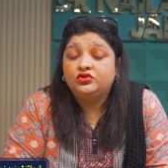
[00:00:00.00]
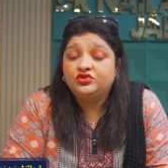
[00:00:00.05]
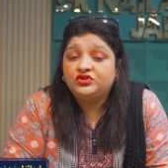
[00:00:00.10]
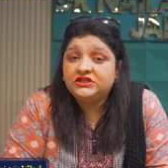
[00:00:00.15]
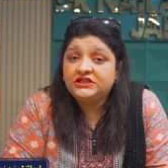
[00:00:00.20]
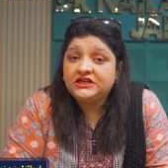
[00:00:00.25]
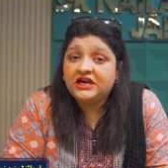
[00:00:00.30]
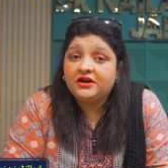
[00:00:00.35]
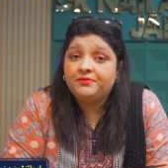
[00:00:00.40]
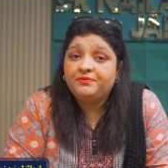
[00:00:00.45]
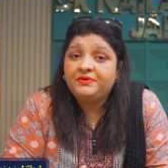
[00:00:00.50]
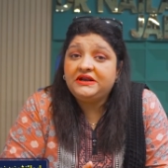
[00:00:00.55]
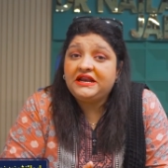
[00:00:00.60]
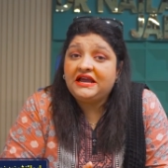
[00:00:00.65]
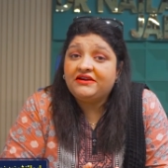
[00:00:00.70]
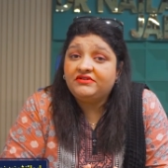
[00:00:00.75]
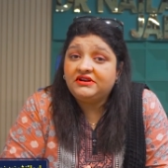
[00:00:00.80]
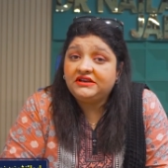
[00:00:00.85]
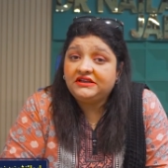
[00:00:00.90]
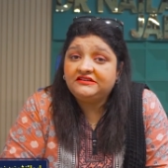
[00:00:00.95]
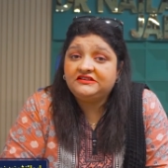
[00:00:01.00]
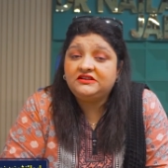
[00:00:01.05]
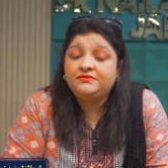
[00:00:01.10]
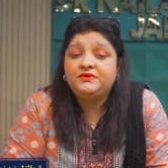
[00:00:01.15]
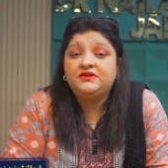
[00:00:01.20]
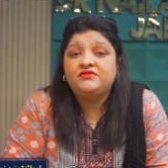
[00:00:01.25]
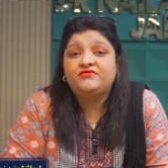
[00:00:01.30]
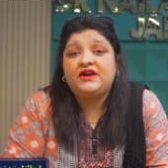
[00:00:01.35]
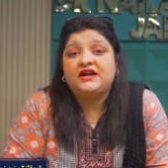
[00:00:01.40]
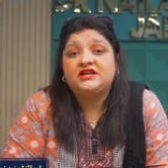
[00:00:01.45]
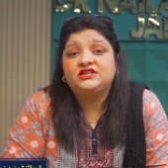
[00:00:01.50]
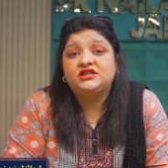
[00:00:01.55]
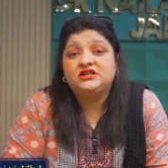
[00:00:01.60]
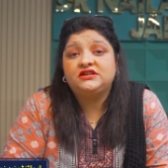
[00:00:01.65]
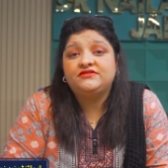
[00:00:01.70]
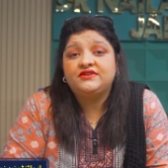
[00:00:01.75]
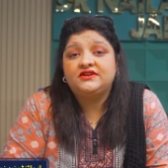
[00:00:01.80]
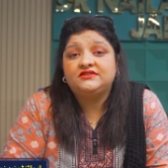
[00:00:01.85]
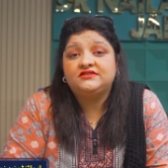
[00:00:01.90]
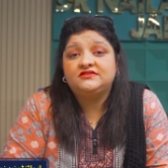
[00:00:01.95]
सी आर पी लेवल किसी भी इन्फेक्शन
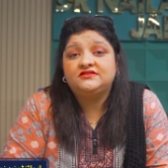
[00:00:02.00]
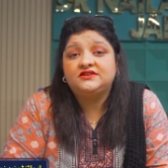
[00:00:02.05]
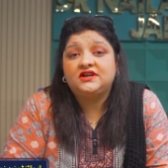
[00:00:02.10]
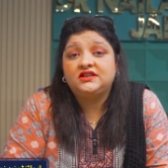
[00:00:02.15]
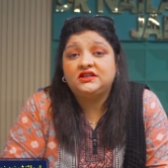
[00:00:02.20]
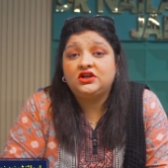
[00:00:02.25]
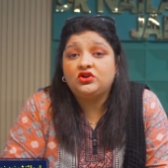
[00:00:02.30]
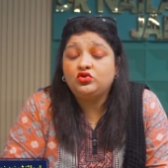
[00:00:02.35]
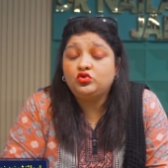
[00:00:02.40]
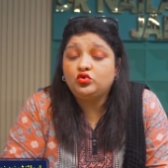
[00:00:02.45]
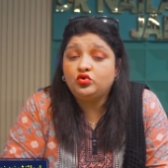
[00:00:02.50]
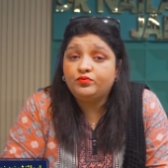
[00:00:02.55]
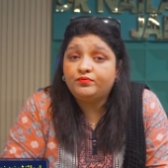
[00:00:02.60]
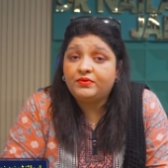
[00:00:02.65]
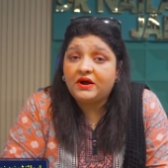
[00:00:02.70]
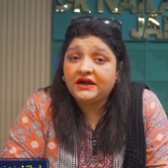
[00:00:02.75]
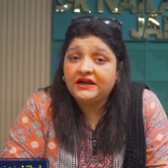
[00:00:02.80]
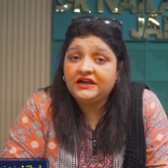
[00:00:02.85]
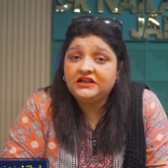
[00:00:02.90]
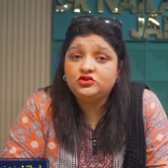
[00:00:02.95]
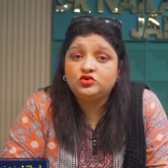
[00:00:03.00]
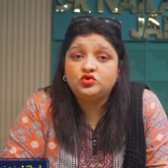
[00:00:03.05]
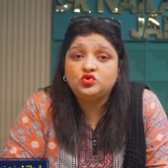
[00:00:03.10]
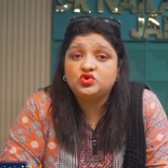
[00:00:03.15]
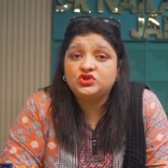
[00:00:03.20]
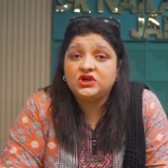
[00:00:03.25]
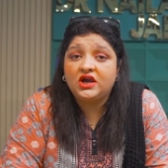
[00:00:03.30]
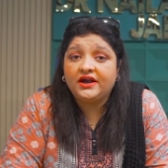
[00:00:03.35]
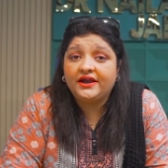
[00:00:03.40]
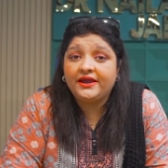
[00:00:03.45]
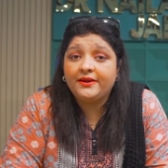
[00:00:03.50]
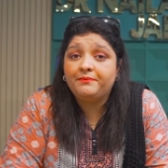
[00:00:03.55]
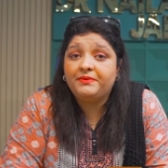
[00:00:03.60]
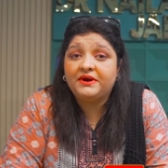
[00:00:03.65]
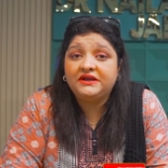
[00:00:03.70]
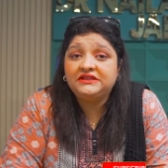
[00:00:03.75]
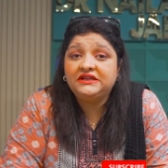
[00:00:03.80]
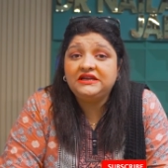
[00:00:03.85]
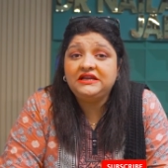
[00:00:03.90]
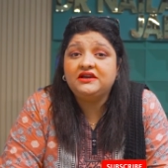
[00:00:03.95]
की वजह से ज़्यादा ना तो बाकी चीज़ों से आंखें
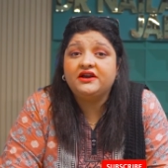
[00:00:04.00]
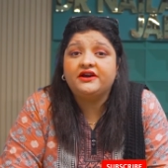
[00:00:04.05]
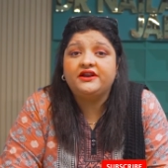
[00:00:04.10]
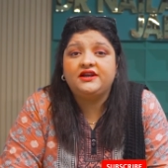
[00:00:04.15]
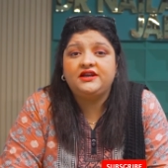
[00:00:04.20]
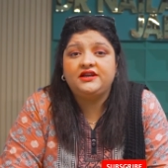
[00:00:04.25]
बंद नहीं कर